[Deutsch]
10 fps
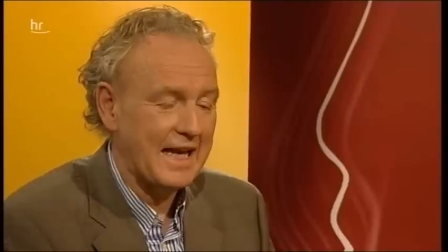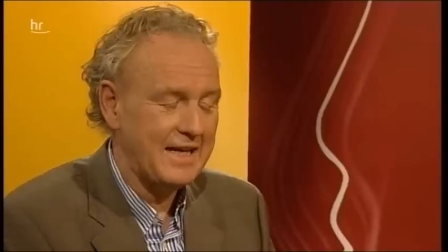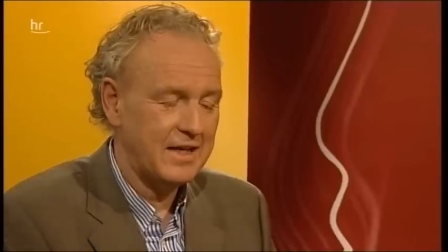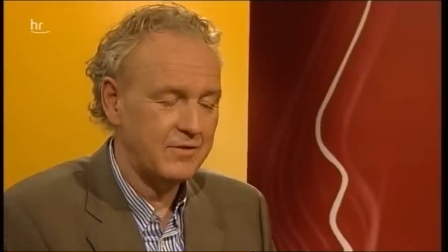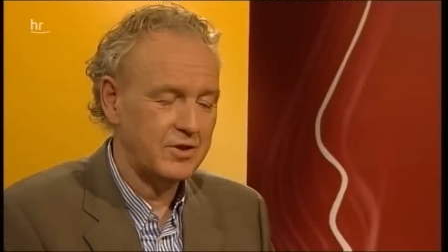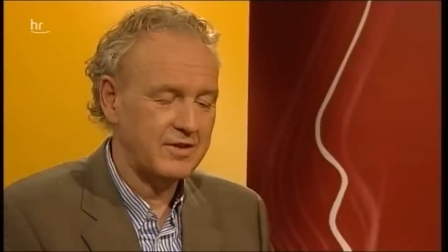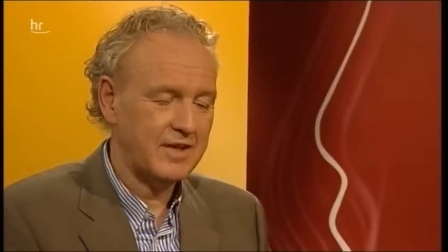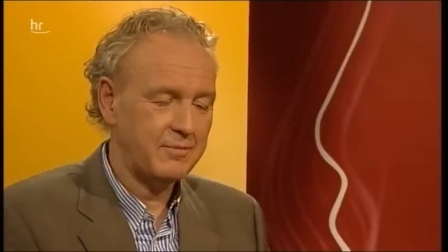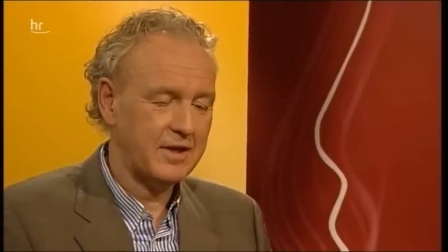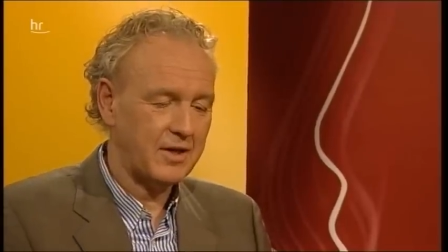älter wird, es
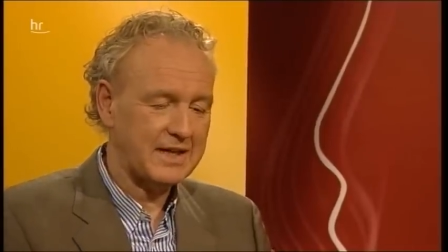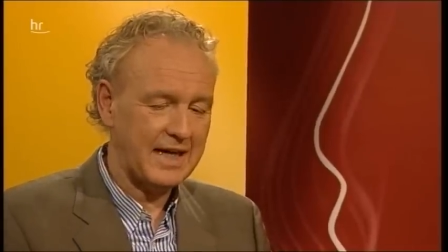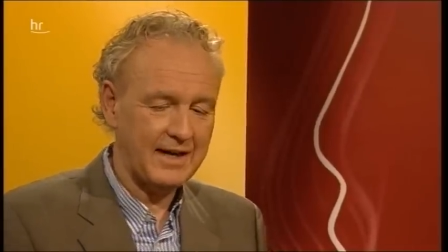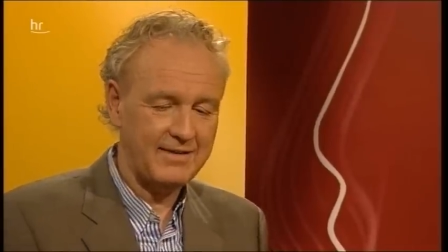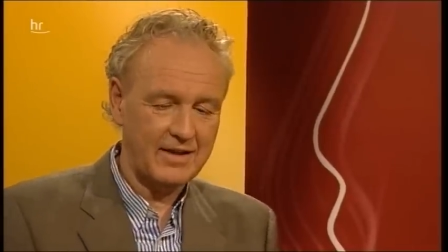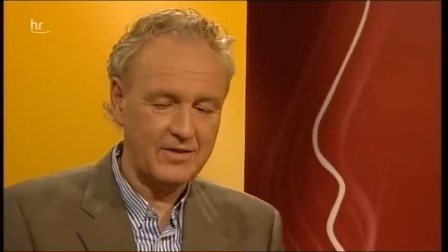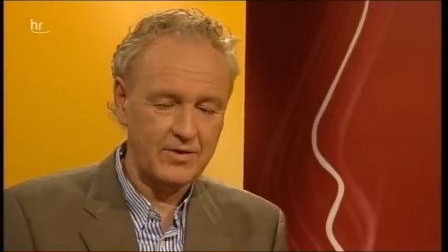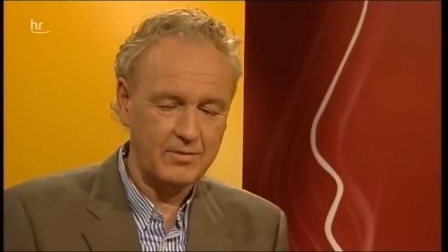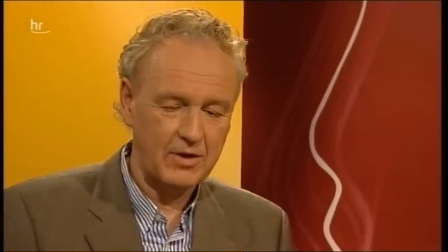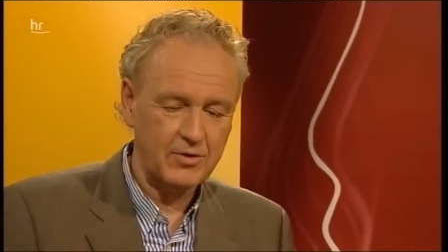gibt ja, glaube ich, einen Satz
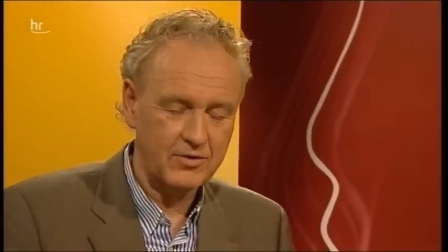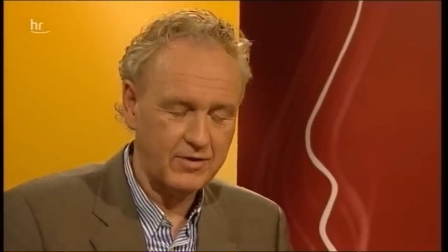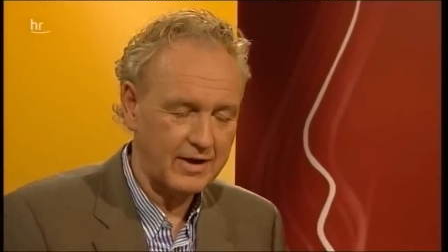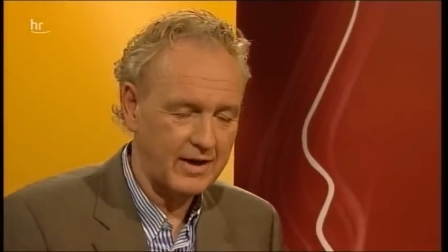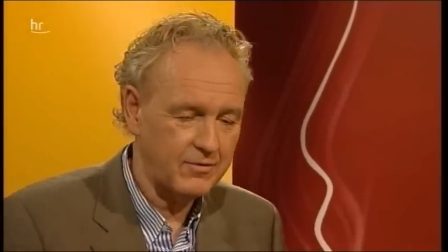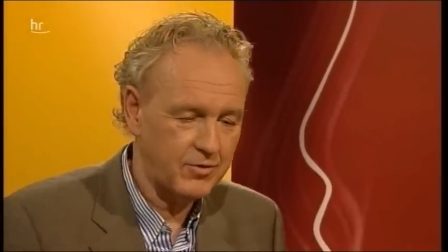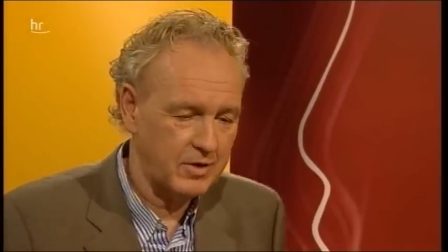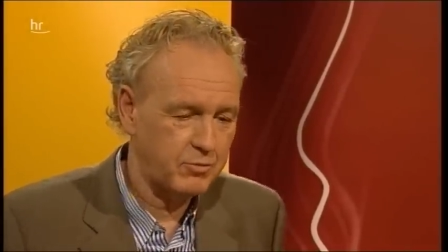von dem August Feinlein, von dem